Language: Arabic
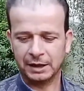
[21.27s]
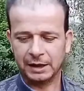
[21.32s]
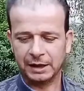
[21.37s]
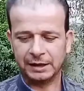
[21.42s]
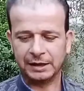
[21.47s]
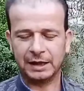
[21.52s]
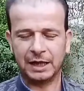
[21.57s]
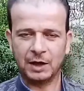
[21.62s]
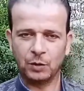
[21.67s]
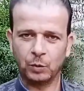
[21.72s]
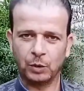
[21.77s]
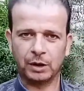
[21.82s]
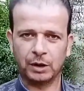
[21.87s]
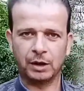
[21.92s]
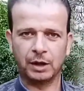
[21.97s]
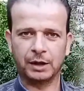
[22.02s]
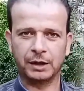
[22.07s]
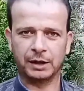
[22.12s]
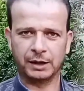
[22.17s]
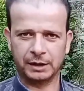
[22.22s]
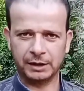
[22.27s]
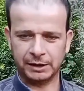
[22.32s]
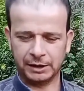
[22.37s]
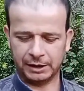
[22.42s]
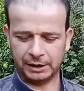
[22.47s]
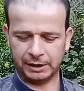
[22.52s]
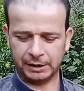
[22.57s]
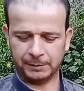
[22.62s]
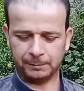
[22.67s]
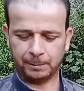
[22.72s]
هي للوقاية
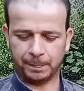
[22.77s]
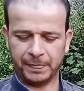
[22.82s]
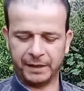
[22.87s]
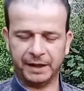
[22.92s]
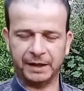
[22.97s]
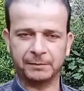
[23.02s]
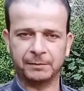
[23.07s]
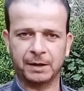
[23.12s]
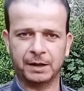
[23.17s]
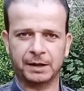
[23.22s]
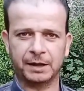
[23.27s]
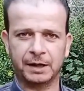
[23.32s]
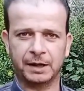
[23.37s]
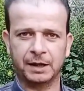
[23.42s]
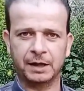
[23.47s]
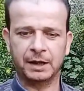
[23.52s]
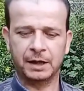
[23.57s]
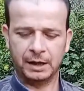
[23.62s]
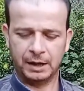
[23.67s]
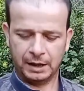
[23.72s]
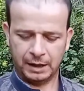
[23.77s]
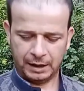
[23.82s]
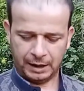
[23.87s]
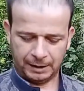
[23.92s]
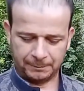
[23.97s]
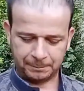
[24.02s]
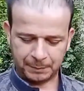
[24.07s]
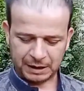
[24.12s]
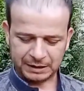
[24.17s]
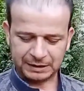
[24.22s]
هي عبارة
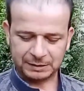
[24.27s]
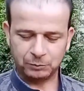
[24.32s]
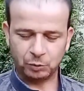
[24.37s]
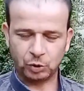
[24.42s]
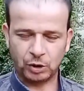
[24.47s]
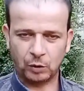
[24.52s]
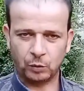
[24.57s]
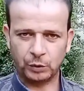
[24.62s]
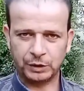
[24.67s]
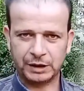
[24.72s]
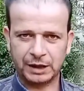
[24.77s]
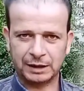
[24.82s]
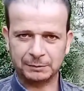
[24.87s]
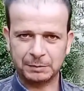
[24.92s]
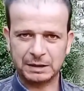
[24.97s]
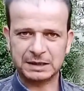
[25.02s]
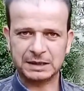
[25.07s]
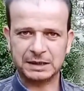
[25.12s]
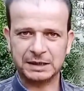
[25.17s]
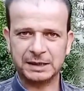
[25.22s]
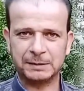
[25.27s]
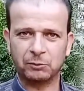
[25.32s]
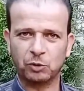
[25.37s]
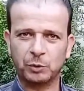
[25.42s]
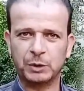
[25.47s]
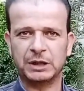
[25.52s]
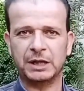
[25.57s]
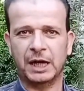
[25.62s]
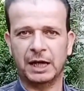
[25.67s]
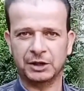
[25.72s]
عن بعض المكونات بس هي
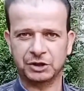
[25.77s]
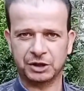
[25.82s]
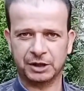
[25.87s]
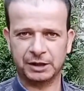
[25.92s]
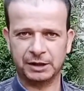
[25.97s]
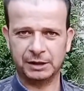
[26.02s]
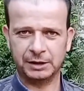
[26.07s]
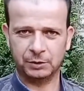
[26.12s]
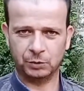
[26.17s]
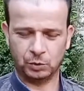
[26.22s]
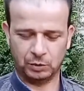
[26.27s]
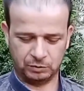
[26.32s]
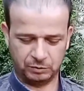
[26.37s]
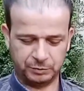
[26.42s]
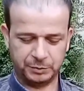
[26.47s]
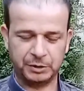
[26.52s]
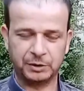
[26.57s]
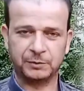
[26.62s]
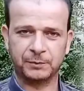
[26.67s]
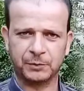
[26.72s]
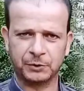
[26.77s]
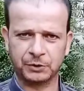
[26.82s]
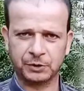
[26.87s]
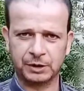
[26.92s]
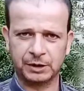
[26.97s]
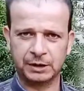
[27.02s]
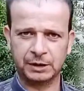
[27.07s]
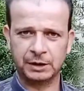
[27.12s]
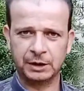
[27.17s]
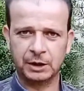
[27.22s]
مبيد حشري ومبيد
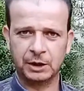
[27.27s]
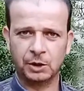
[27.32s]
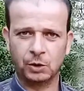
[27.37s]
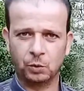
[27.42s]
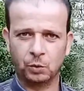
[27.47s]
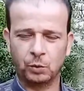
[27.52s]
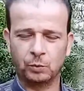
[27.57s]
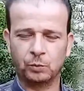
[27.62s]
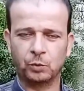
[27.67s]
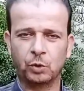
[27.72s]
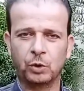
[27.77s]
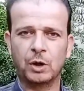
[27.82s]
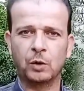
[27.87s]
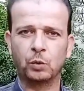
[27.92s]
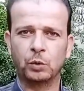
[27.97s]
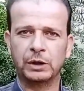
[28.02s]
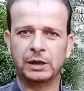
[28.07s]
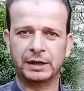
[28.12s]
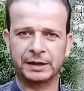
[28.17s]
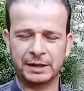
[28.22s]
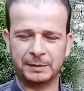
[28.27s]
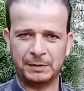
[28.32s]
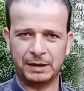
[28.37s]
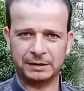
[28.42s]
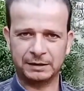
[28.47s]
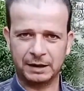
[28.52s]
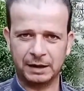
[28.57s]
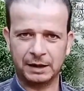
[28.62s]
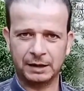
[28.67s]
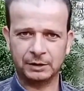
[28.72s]
فطري ومقوي
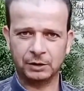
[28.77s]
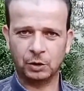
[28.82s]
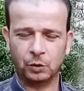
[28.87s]
للنباتات